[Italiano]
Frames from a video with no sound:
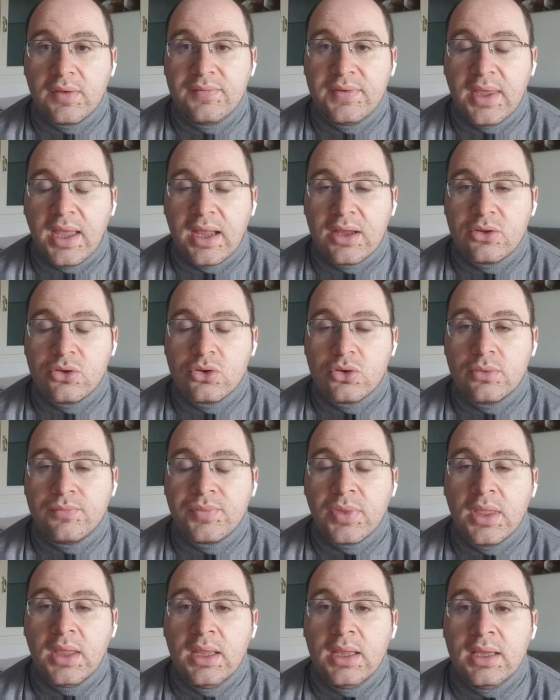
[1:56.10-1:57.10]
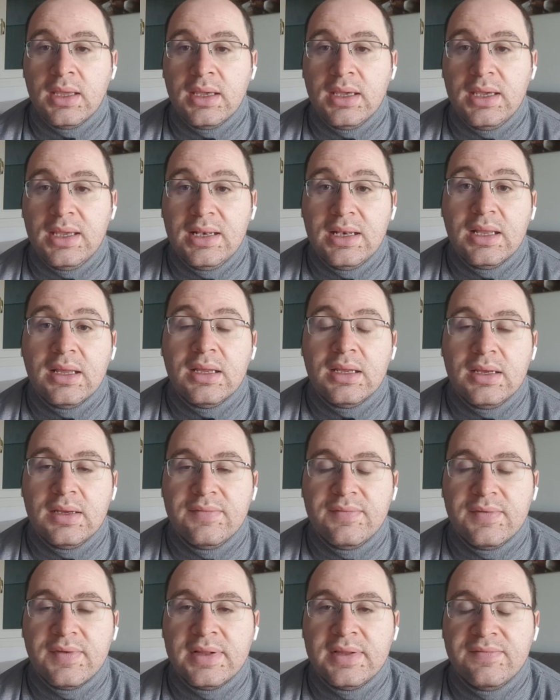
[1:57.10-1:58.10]
viaggio. Il, il,
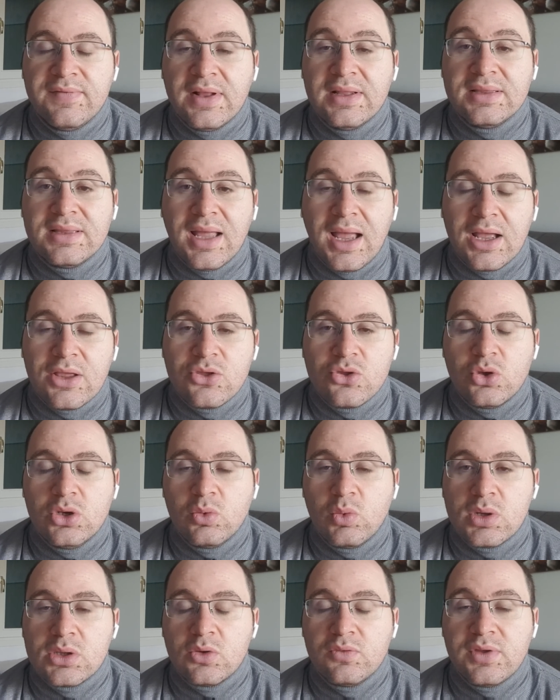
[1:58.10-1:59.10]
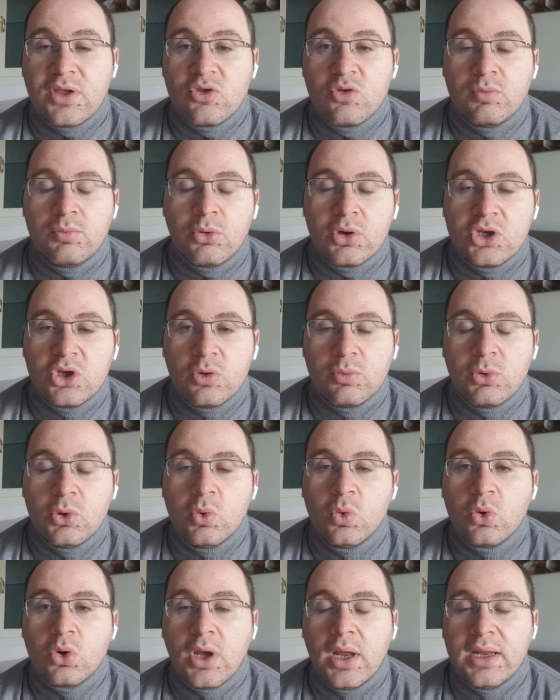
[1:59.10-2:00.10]
vantaggio di questo viaggio un pochino più
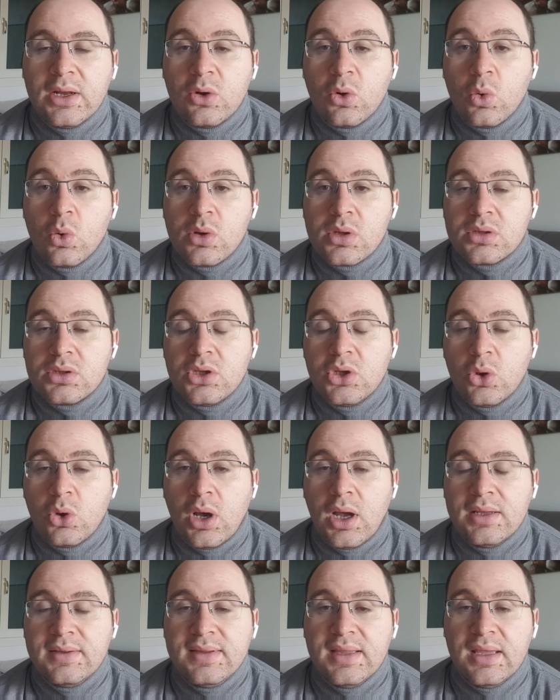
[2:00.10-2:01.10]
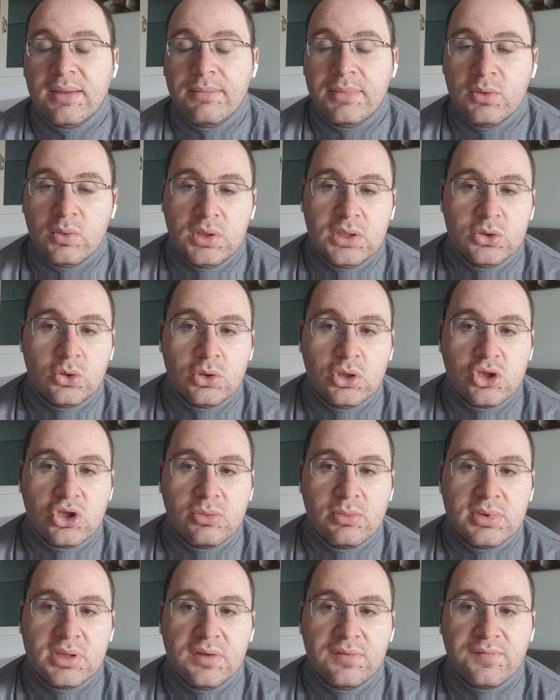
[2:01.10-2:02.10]
lungo è il costo. Io ai tempi, quindi 12
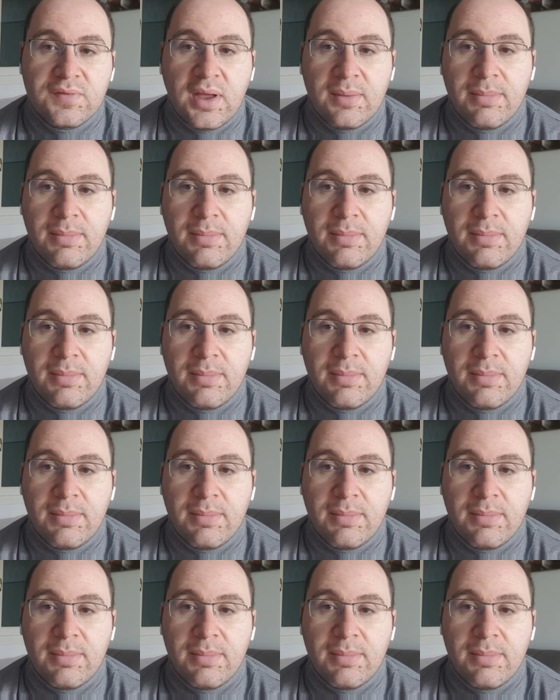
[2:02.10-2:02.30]
mesi fa,